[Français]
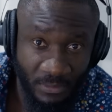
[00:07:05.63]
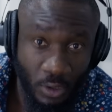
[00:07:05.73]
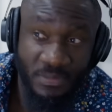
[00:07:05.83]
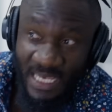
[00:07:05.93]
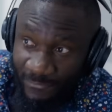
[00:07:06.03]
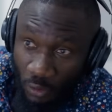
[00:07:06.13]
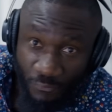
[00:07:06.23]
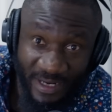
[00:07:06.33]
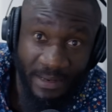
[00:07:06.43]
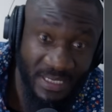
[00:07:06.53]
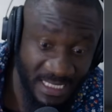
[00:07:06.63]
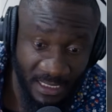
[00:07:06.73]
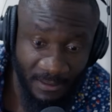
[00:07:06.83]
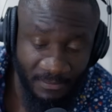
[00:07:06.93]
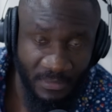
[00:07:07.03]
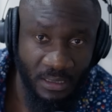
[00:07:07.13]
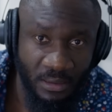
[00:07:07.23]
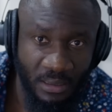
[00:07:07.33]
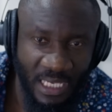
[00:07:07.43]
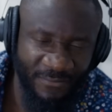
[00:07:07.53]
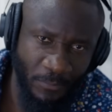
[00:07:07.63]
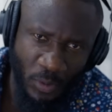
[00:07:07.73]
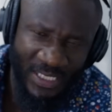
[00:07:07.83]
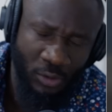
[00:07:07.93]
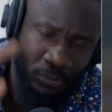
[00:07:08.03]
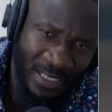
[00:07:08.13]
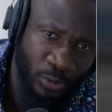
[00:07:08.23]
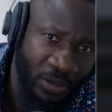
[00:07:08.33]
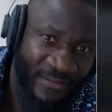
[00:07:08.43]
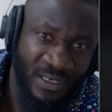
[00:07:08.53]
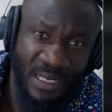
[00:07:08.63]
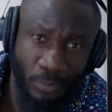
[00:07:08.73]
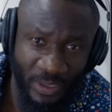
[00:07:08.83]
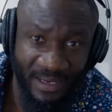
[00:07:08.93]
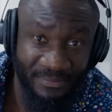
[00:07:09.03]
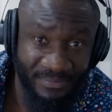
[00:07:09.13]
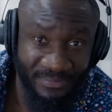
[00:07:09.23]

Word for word: Comme ça, ils vont envoyer des missiles. Et vous pensez que le bateau est venu là pour rien